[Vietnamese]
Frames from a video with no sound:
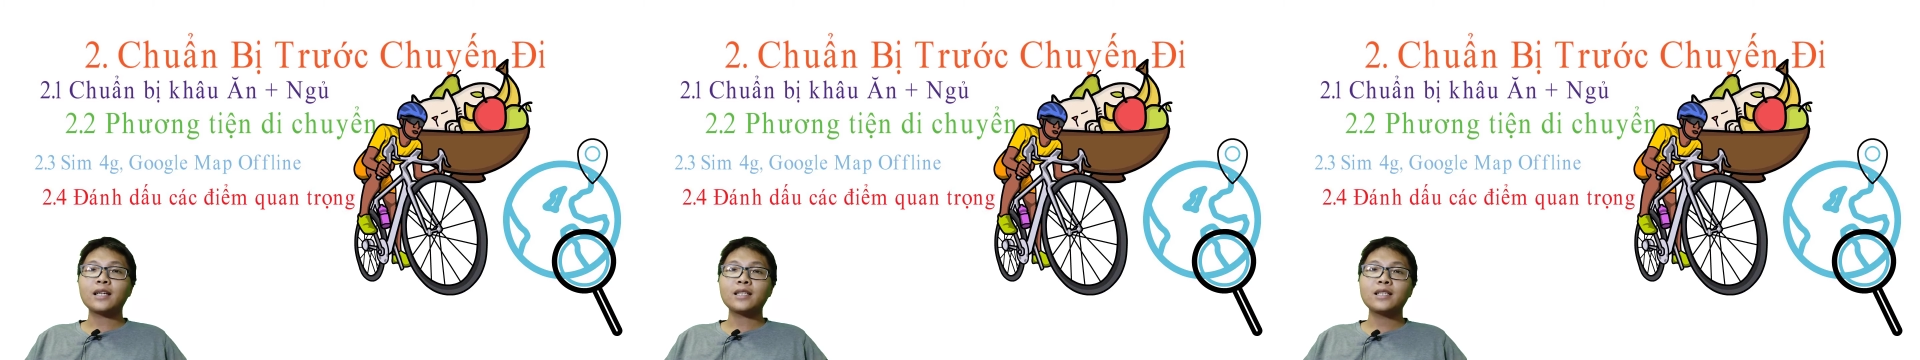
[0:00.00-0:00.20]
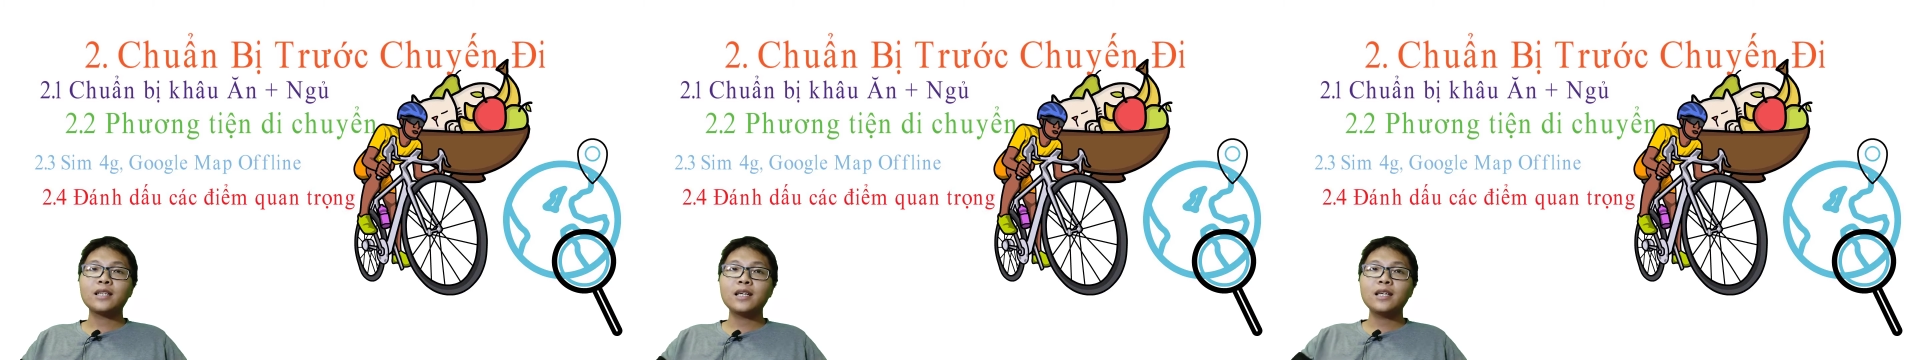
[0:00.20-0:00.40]

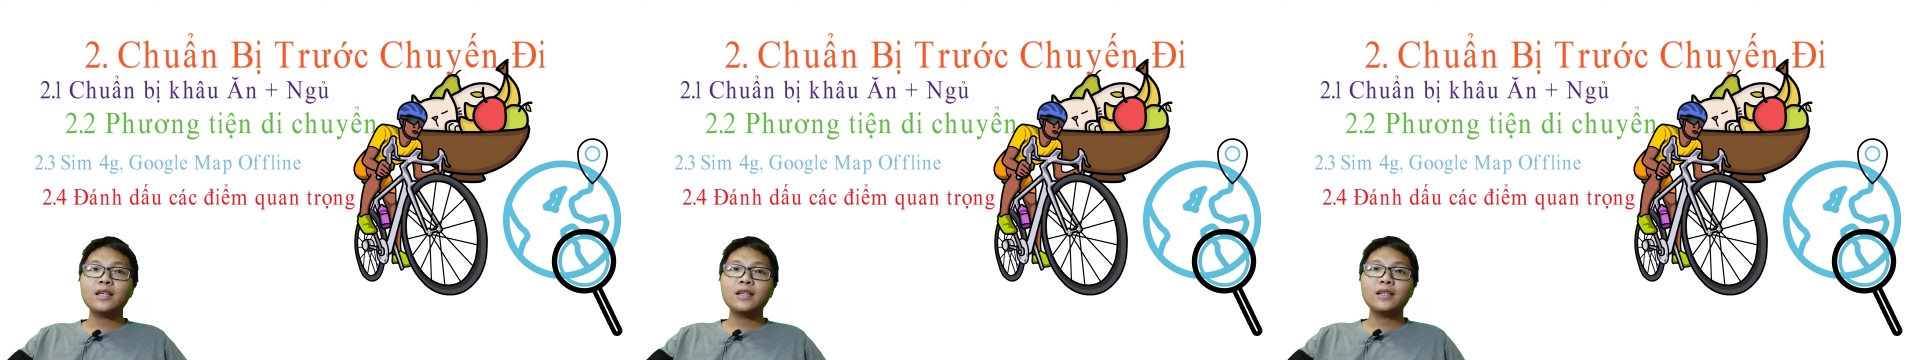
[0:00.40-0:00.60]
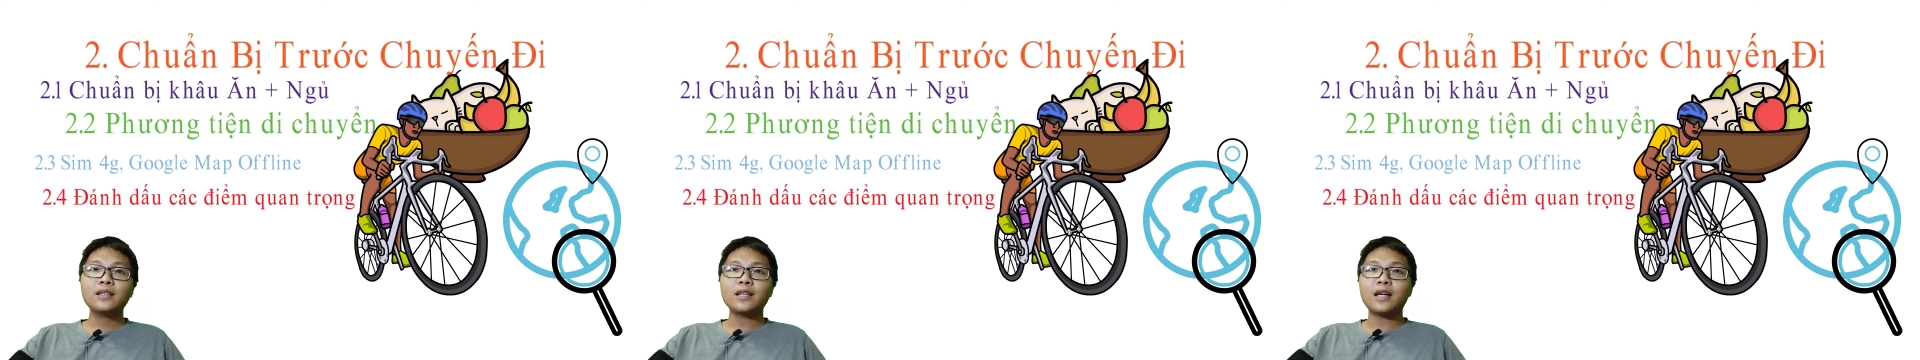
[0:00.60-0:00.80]
taxi,
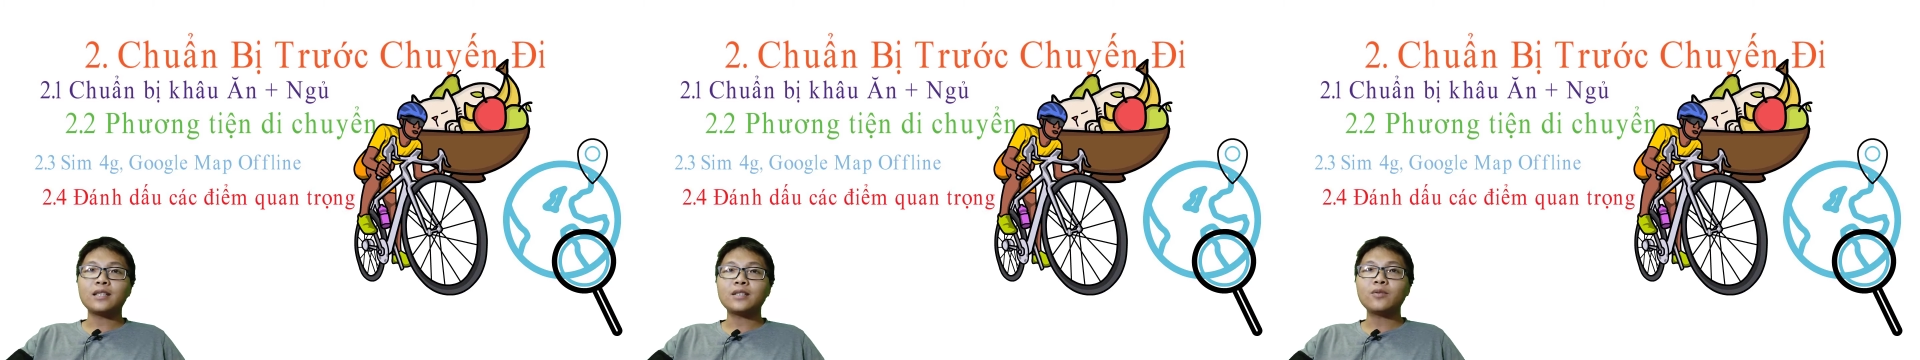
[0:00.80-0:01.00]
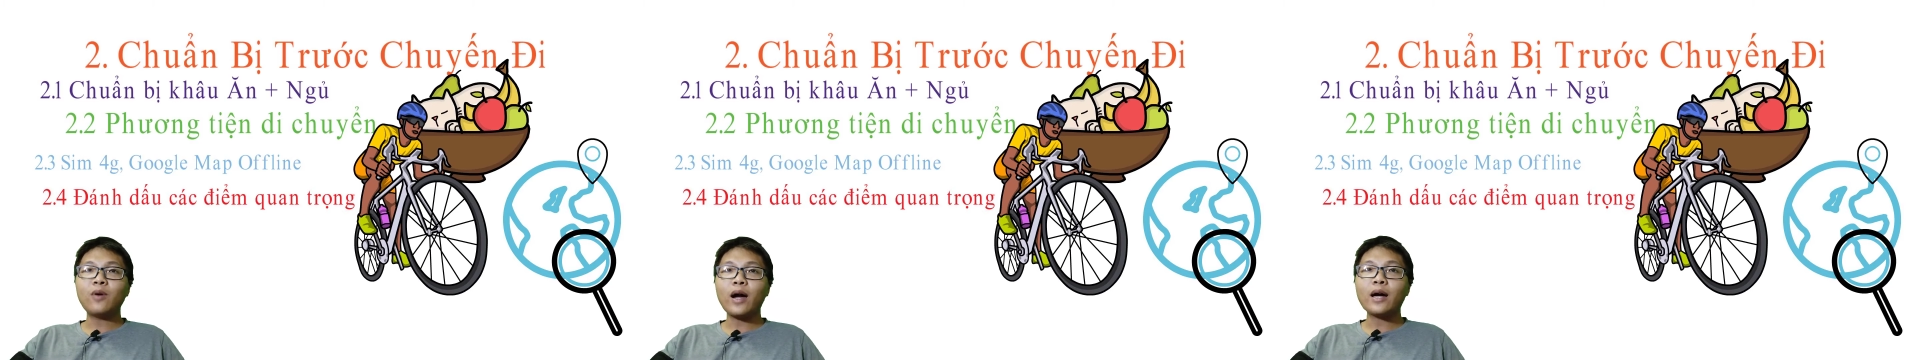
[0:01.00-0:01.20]
đại
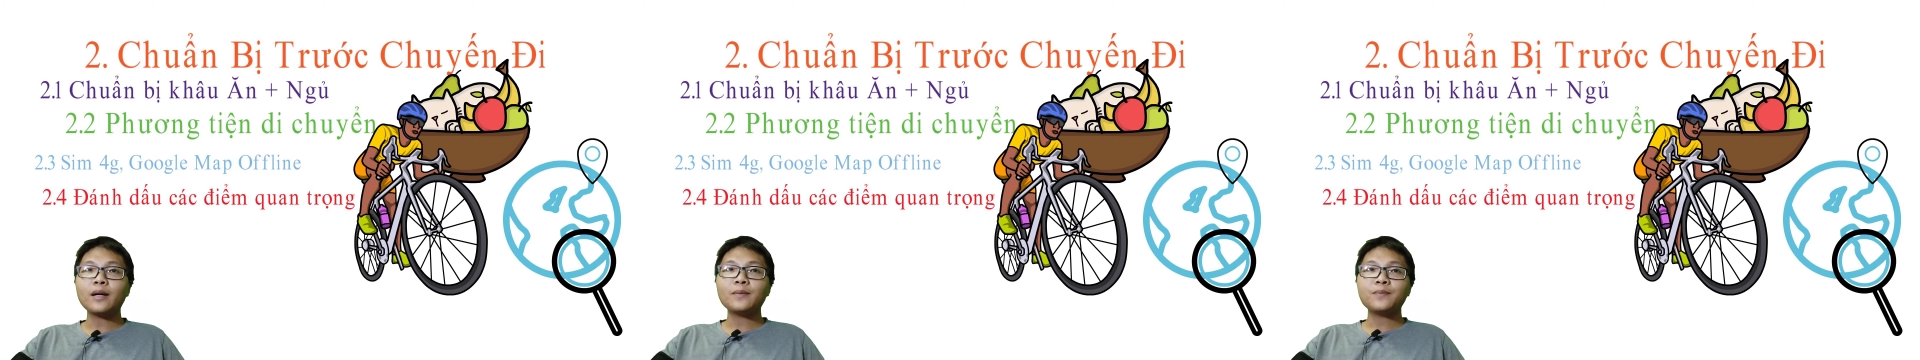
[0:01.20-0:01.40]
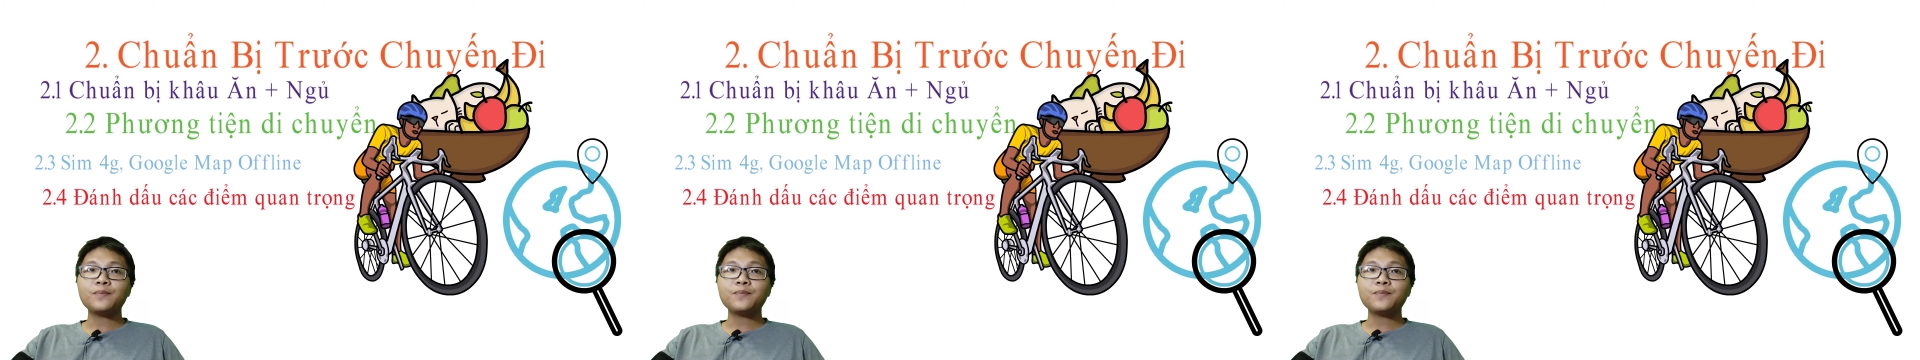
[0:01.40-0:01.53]
sứ quán.